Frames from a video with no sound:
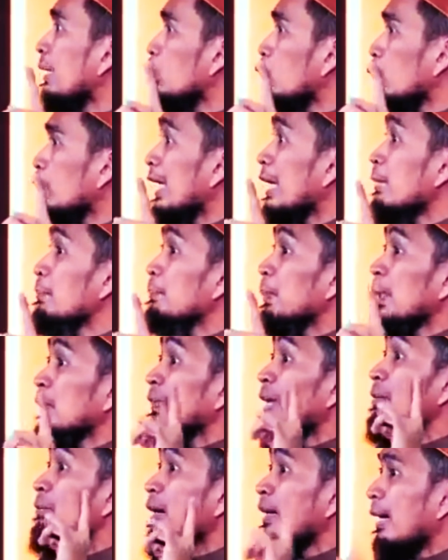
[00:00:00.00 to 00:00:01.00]
Al-Quran
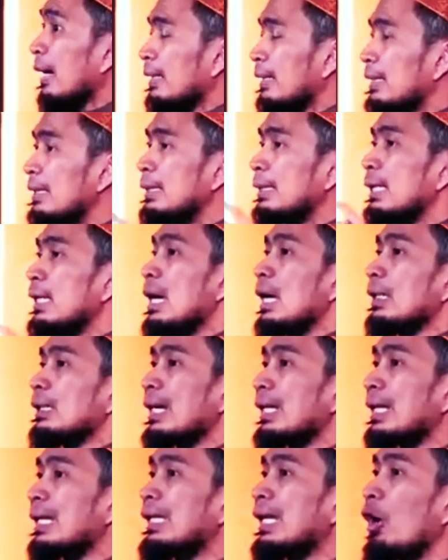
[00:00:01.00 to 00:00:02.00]
pertama kali
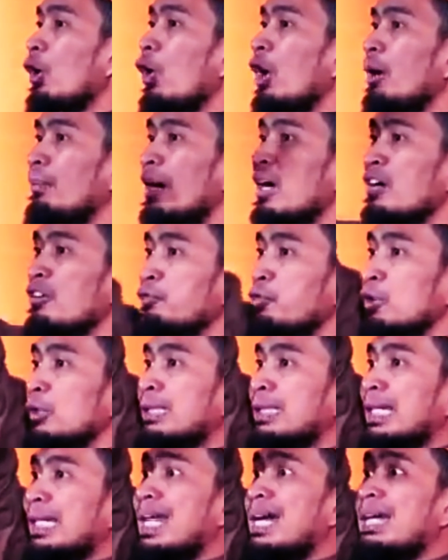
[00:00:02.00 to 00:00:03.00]
dari lauh
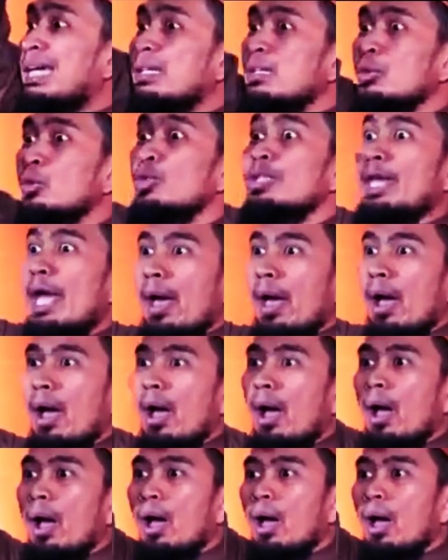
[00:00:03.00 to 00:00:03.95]
mahfud ke langit dunia.